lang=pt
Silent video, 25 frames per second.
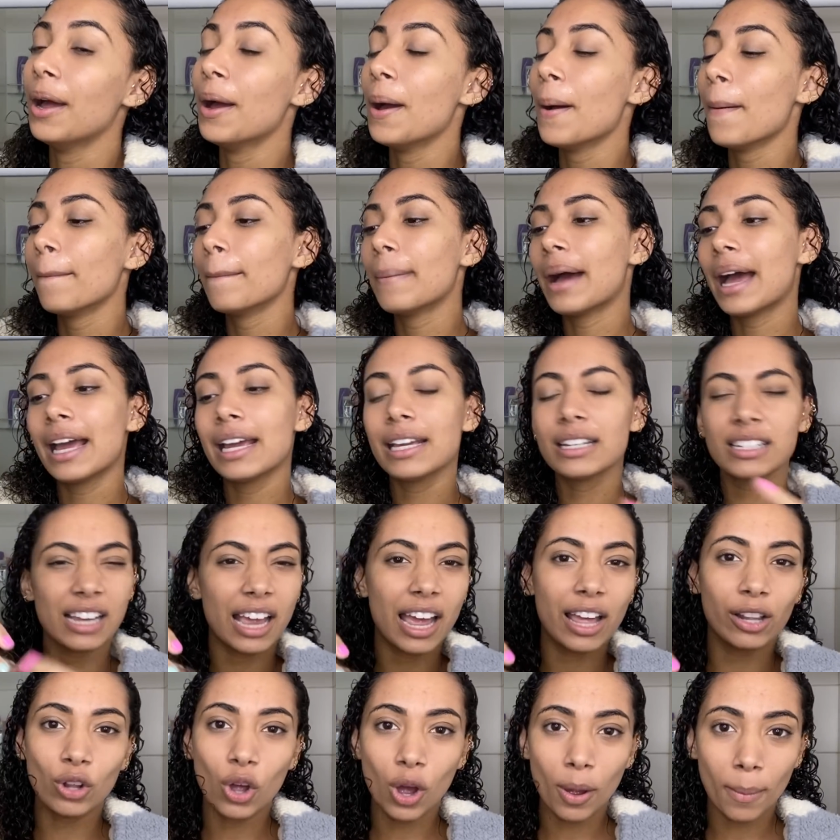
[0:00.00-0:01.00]
Mas é
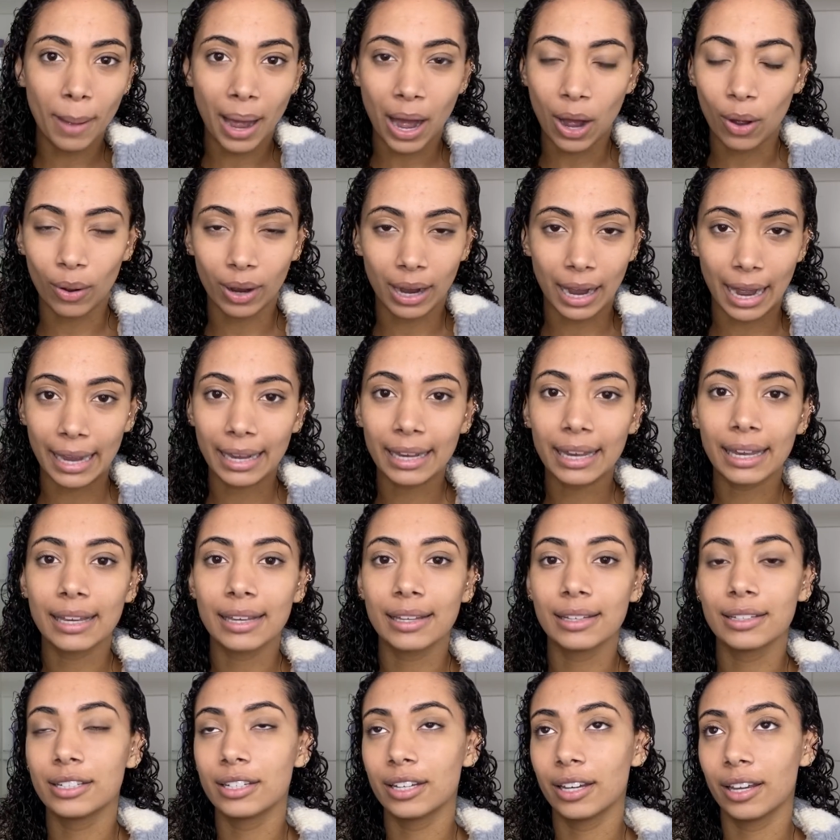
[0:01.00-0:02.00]
normal,
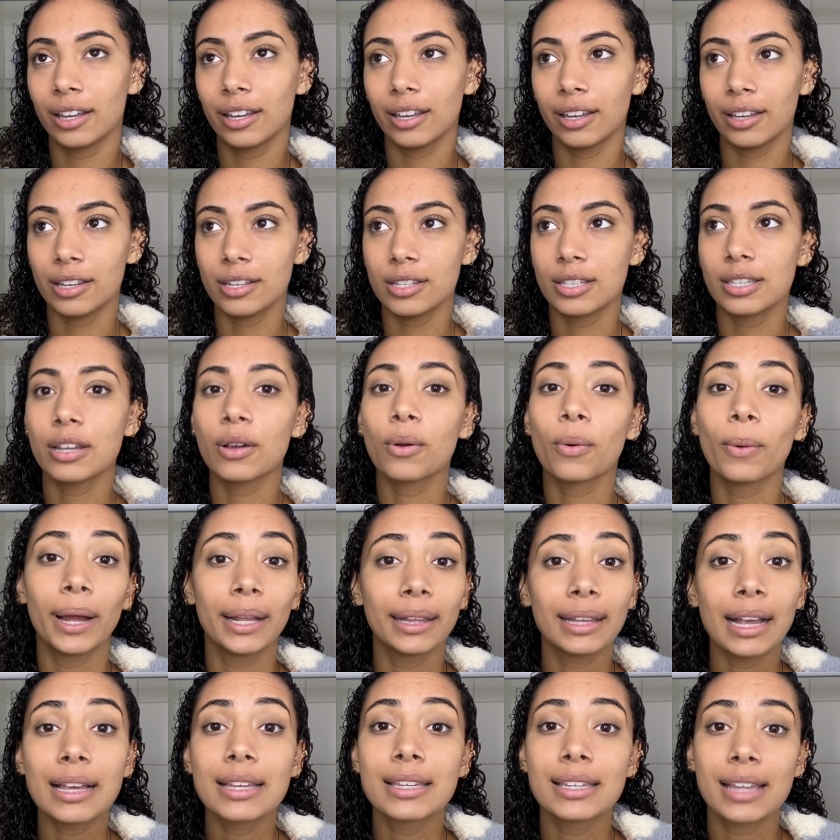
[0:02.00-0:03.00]
cair de
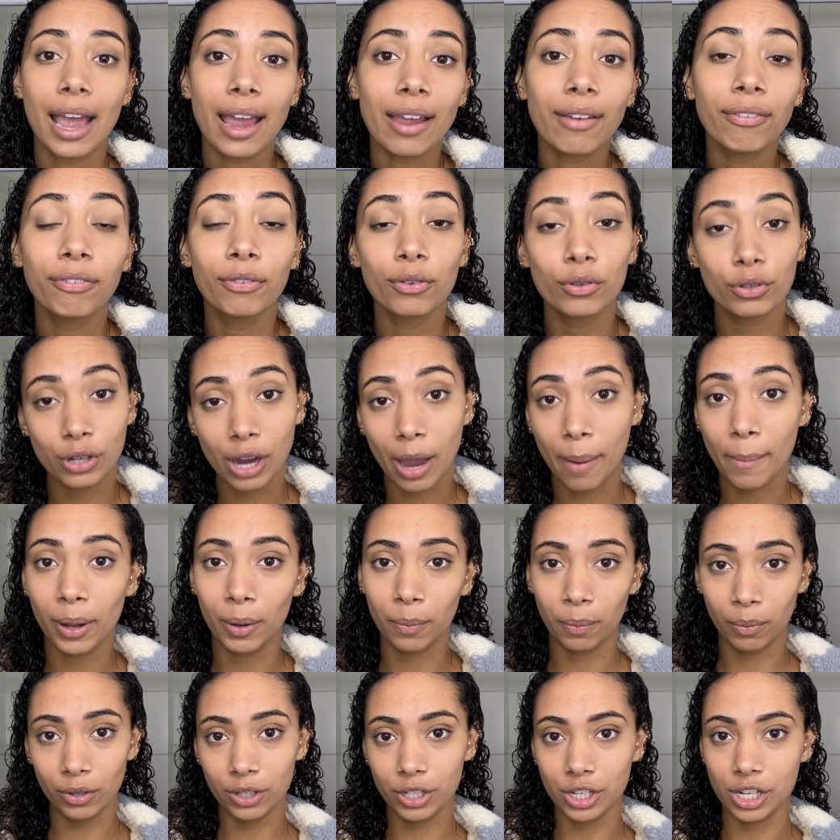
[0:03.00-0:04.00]
50 a 100 fios de cabelo
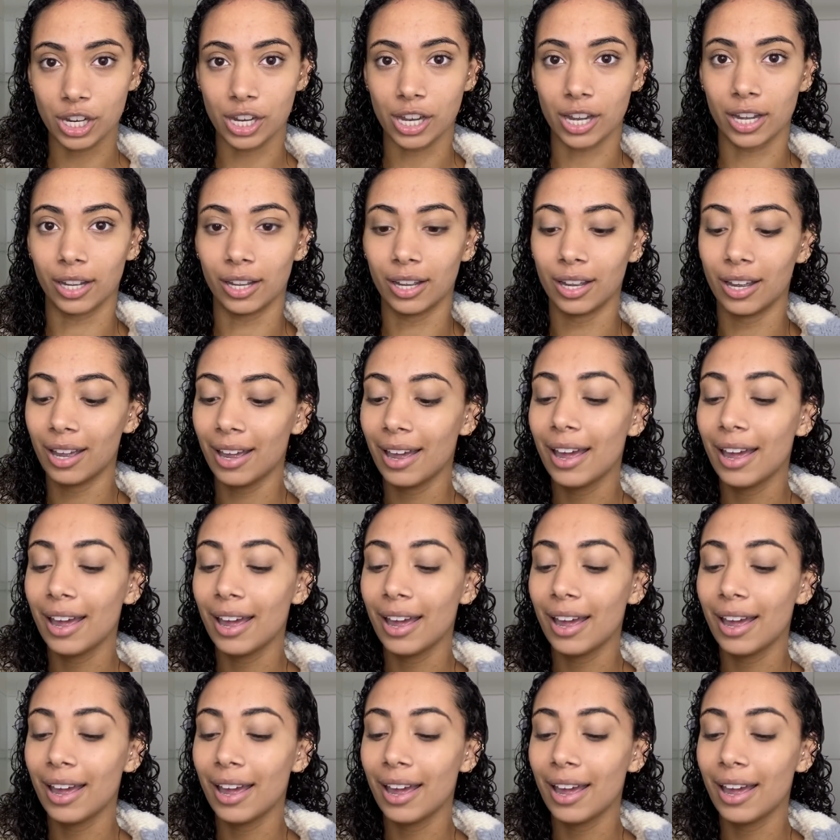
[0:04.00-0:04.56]
por dia.